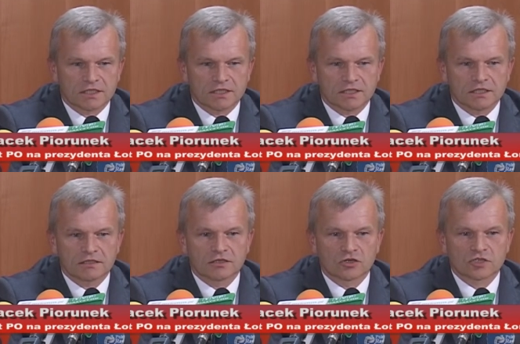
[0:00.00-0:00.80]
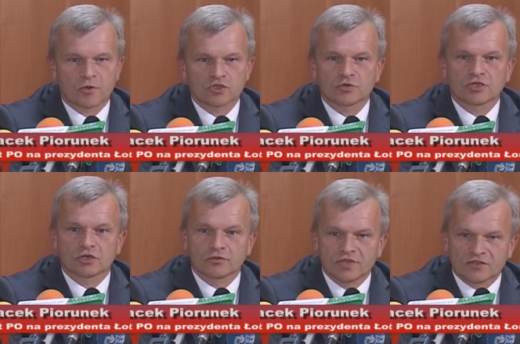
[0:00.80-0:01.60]
i rozpoczął
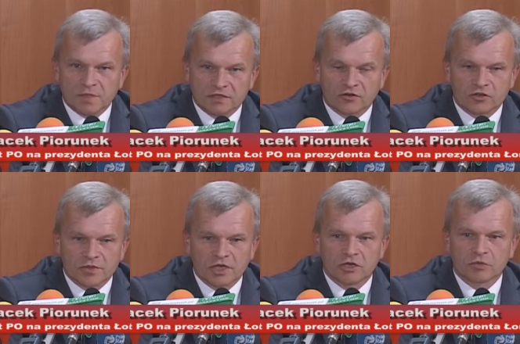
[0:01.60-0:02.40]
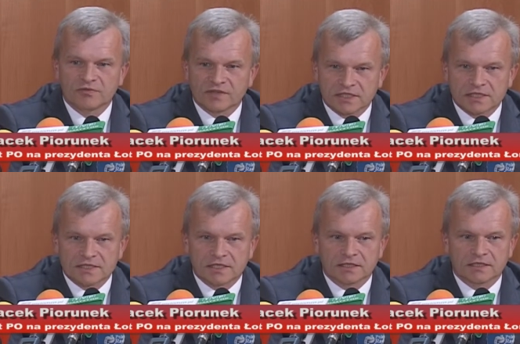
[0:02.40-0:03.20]
się również w Platformie
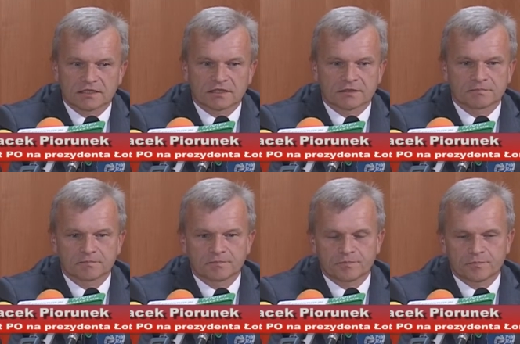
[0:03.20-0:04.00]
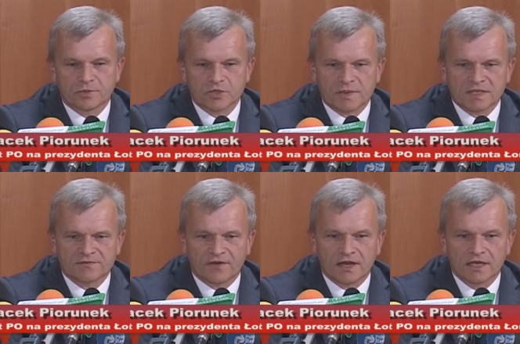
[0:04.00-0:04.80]
Obywatelskiej. Proszę
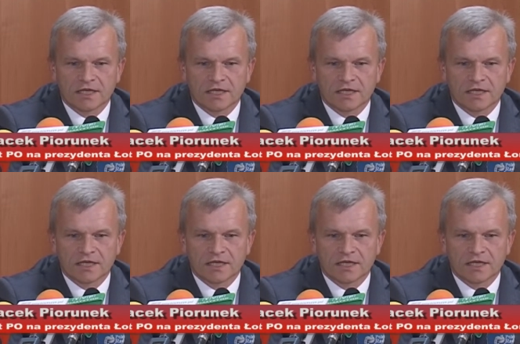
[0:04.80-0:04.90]
Państwa,